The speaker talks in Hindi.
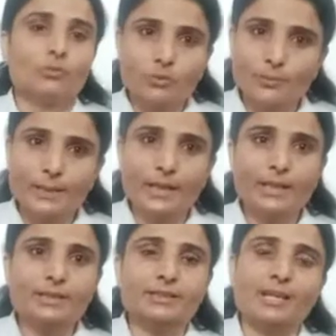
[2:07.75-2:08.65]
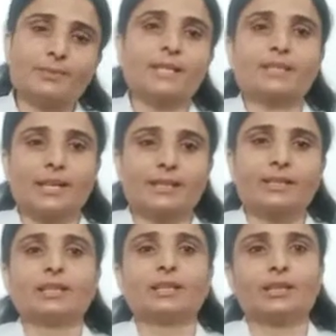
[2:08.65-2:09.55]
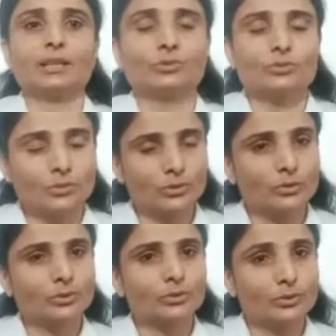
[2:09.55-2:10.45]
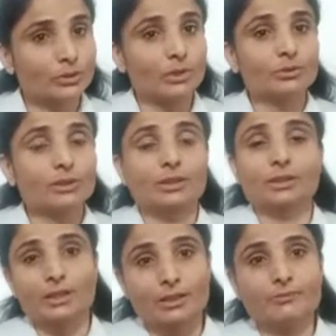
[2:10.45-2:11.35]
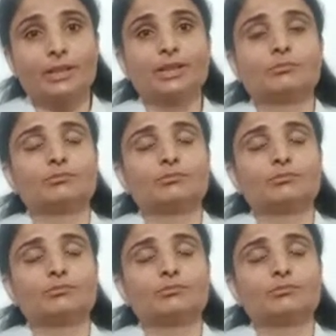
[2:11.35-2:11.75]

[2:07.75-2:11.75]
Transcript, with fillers: वो भी साइड बाय साइड करेंगे तो नो डाउट रिकवरी